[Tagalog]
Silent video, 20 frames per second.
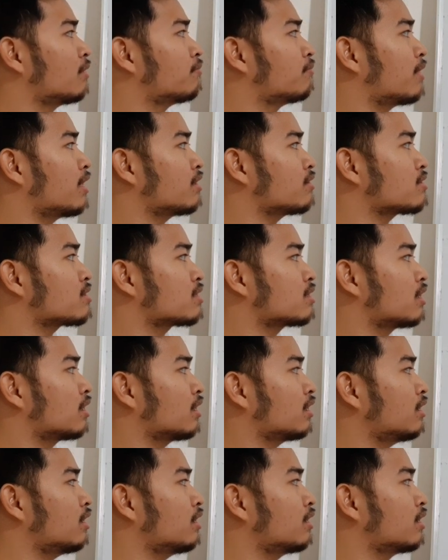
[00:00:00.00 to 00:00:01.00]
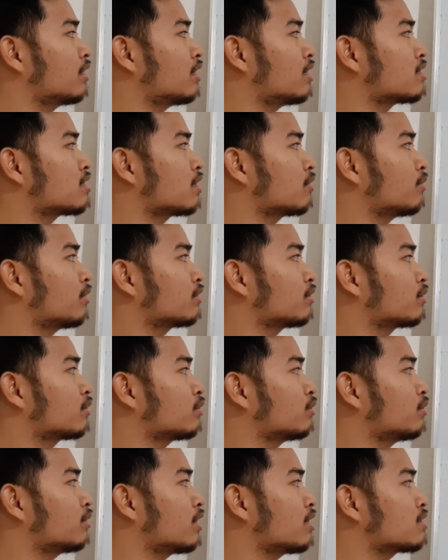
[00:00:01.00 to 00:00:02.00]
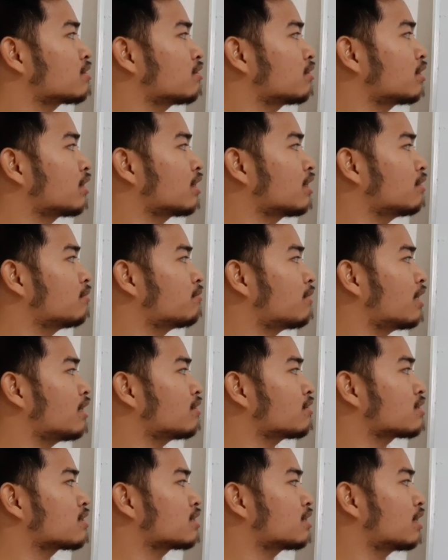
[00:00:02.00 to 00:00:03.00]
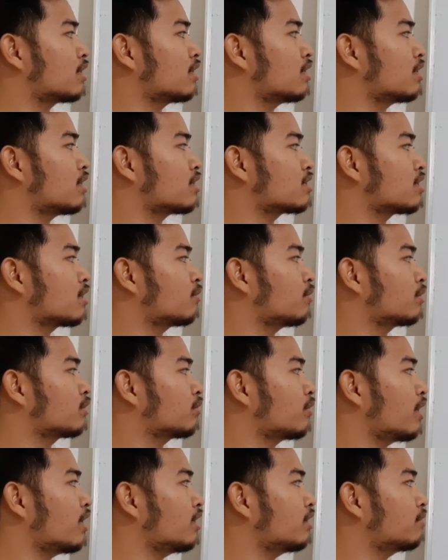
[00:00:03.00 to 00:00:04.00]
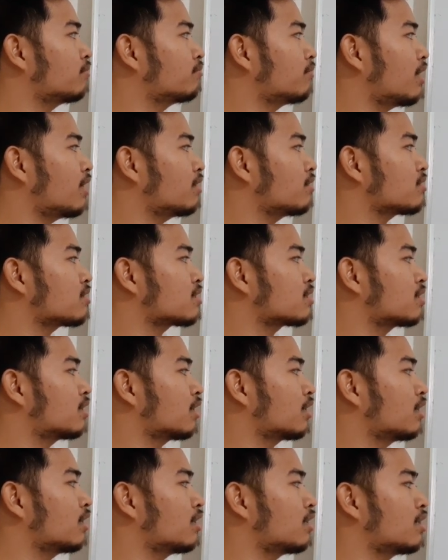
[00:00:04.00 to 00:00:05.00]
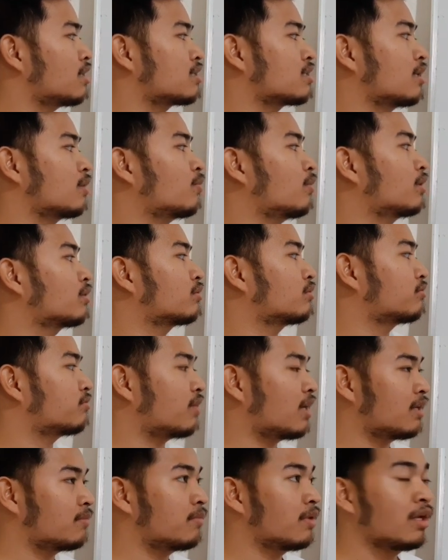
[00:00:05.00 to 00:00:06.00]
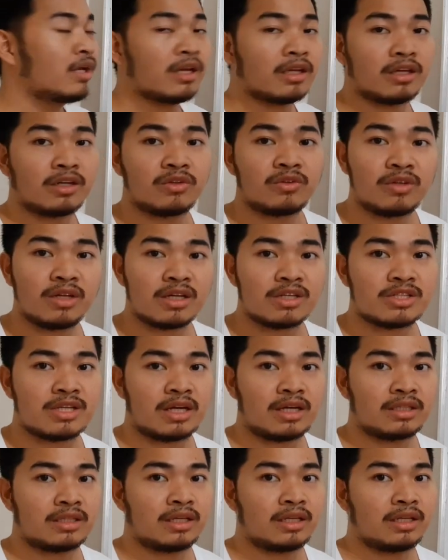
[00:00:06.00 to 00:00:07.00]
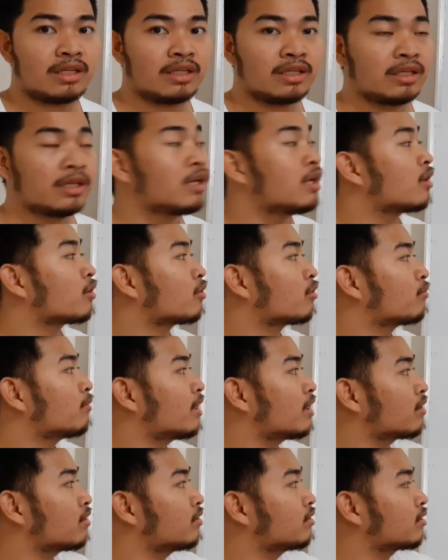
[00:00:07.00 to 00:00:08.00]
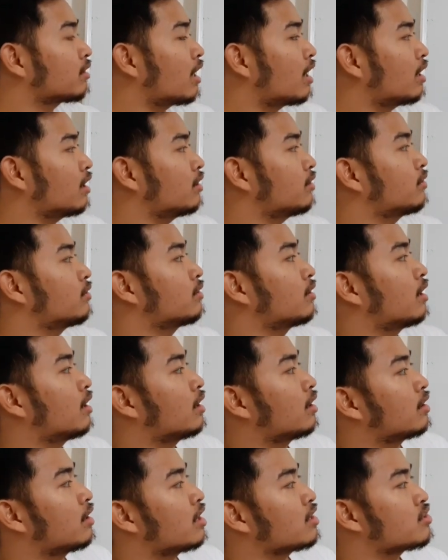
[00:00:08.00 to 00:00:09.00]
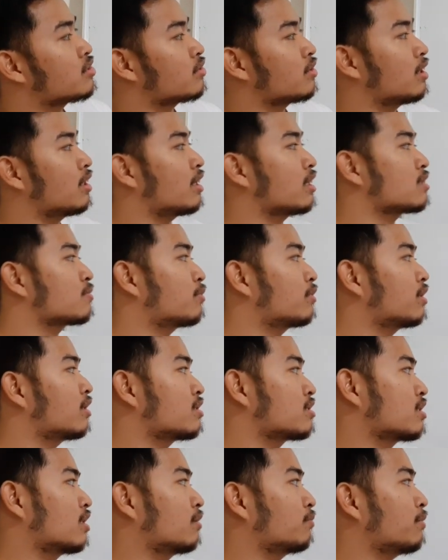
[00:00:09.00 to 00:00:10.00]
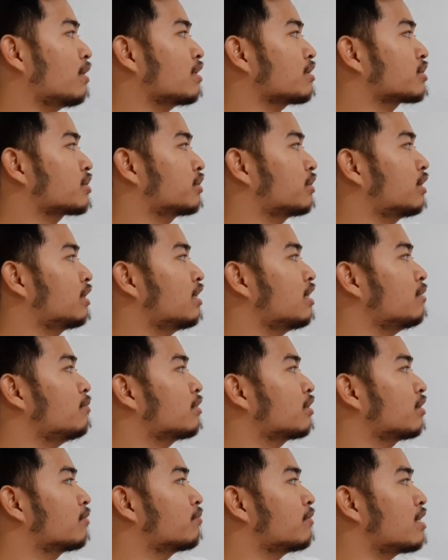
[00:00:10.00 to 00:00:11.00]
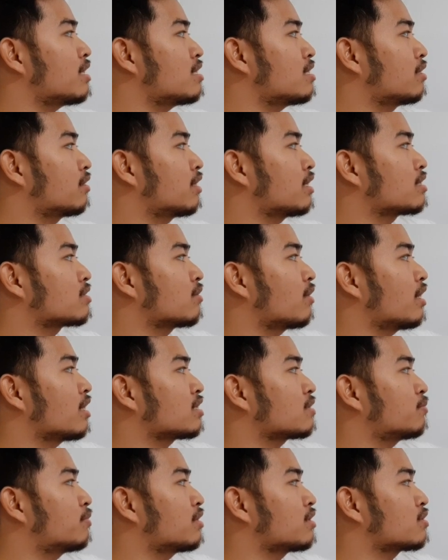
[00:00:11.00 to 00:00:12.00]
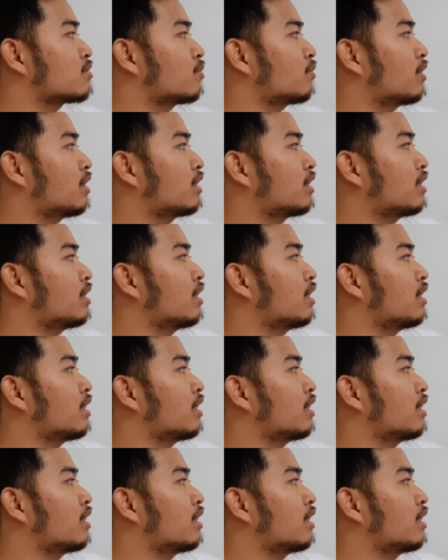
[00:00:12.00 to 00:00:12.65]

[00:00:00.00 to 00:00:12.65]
minus 3 is equal to 2 raised to 3 minus 3 is equal to 8 minus 3 is equal to 5. Ganun lang siya kadali. Kung mayroon tayong uh, natural exponential function, limit of e raised to x plus 1